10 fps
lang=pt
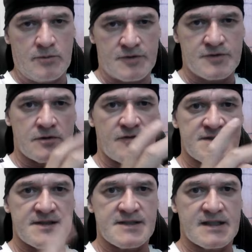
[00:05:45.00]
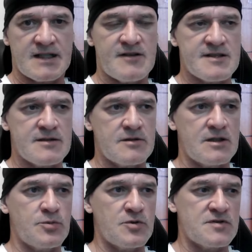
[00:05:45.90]
Por isso que eu tô fazendo essa gravação
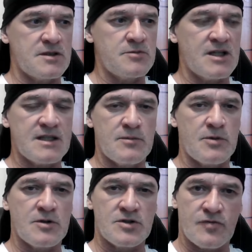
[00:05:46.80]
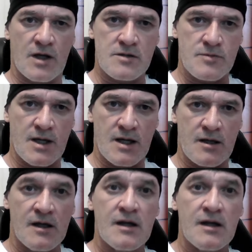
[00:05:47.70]
aqui por cima e é até bom que a gente faz uma